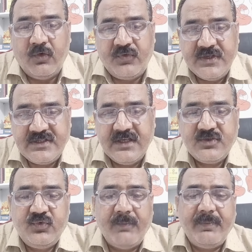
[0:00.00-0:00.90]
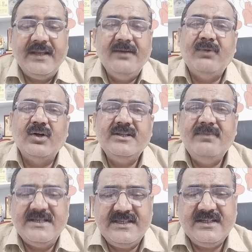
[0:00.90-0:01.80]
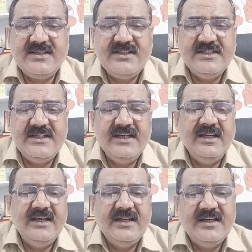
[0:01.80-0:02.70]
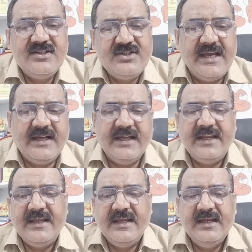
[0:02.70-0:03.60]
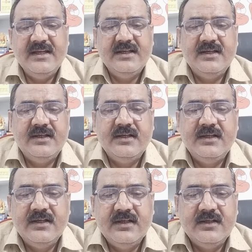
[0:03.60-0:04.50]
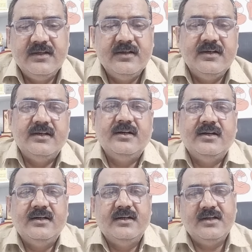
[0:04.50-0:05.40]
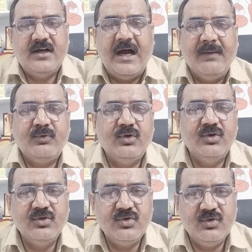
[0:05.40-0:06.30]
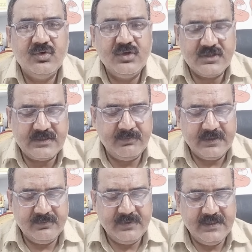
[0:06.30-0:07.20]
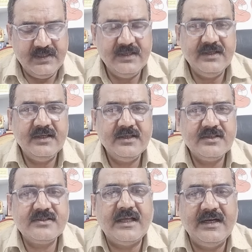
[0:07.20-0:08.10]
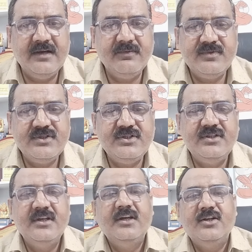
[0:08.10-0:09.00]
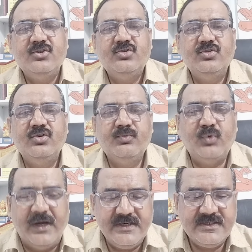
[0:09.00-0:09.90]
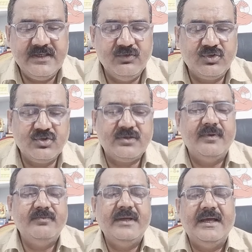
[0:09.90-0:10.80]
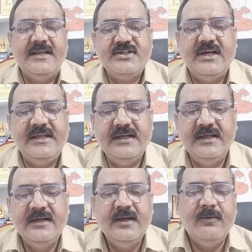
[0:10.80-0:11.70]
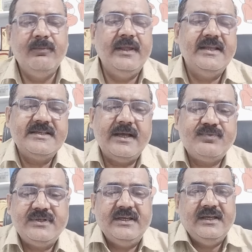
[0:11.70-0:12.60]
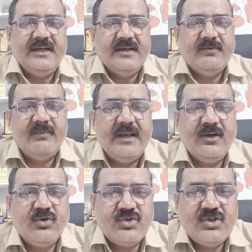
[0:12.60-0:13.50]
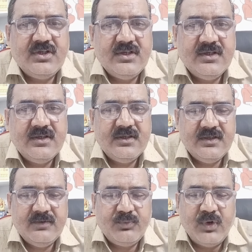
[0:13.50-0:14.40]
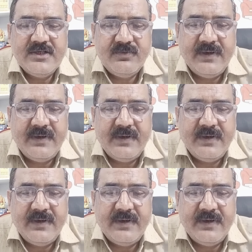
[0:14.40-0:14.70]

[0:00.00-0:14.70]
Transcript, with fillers: ऑफिसर्स व्यापार की बहुत ही बेसिक चीज़ें चेक करेंगे आपको इस संबंध में साधारण जो पॉइंट्स हैं वो तो समझ में आने चाहिए मेरे हिसाब से मैंने कुछ पॉइंट्स